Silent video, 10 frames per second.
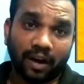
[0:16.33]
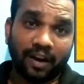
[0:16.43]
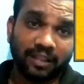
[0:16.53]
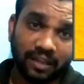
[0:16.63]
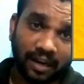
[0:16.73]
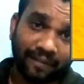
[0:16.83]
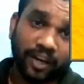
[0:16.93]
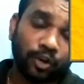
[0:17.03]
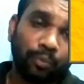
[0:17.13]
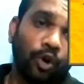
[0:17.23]
அடுத்த
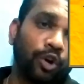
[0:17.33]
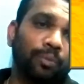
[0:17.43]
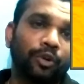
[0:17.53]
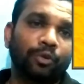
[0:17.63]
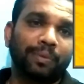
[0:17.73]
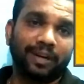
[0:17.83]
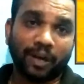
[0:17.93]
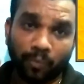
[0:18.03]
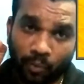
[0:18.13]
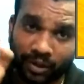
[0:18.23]
லெவலுக்கு போகணும்னு முடிவு
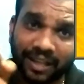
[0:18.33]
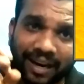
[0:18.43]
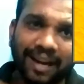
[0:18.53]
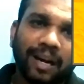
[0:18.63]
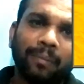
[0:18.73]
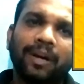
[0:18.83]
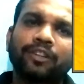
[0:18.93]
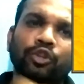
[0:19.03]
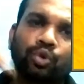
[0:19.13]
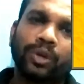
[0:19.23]
பண்ணிட்டா முதல்ல நம்மள்ட்ட
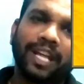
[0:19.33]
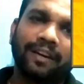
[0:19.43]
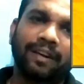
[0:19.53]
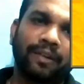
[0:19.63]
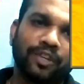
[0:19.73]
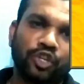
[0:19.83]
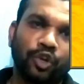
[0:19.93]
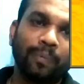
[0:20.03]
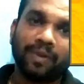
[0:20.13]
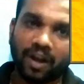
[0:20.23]
இருந்து தூக்கி எறிய வேண்டிய
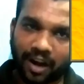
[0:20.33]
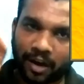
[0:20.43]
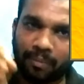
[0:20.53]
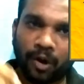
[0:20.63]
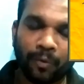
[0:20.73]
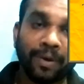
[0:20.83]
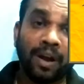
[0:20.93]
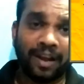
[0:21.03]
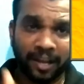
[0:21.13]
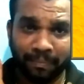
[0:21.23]
விஷயம் அகம்பாவம்
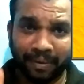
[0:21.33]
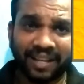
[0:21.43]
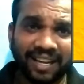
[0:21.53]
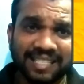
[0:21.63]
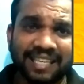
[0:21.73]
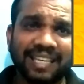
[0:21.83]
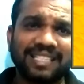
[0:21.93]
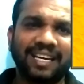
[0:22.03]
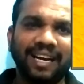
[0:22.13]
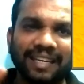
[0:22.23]
இப்ப இருக்கிற
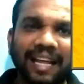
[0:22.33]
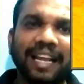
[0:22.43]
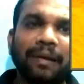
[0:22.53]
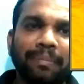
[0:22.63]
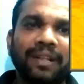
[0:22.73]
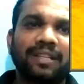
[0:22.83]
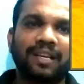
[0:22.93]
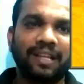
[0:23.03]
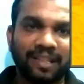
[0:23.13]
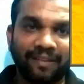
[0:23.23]
ஜென்ரேஷன்ல நிறைய
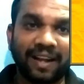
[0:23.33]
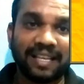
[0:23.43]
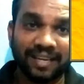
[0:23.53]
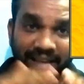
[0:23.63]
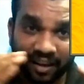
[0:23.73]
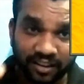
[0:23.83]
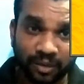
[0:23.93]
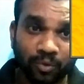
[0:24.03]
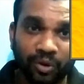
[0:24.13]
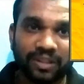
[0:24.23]
பேர்த்துக்கு இந்த வார்த்தைக்கான
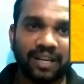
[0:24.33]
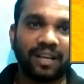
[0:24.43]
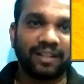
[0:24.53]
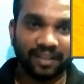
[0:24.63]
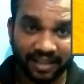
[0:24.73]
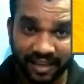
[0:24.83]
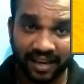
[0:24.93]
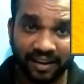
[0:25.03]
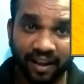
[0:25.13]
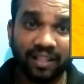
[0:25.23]
அர்த்தம் கூட தெரியாது
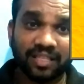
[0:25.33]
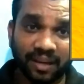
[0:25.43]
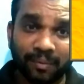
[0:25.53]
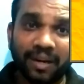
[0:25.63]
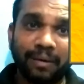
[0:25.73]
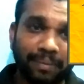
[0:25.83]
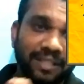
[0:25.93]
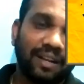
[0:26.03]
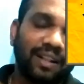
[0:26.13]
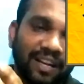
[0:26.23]
ஏன்னா தமிழ
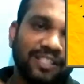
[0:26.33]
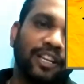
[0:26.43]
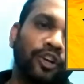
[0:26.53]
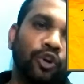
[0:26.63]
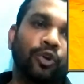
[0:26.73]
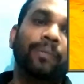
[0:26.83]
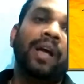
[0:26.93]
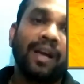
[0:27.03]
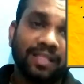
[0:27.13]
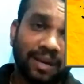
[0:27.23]
பேசுறது அசிங்கம்னும்
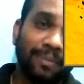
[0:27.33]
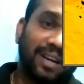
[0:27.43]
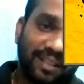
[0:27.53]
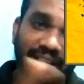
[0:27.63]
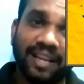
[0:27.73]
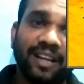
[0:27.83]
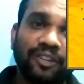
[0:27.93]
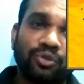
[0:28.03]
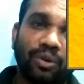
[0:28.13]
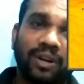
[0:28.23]
தமிழை
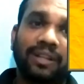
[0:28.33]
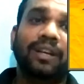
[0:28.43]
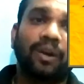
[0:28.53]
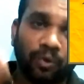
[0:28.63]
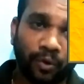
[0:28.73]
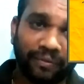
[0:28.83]
தெரியாதுன்னு சொல்றது ஒரு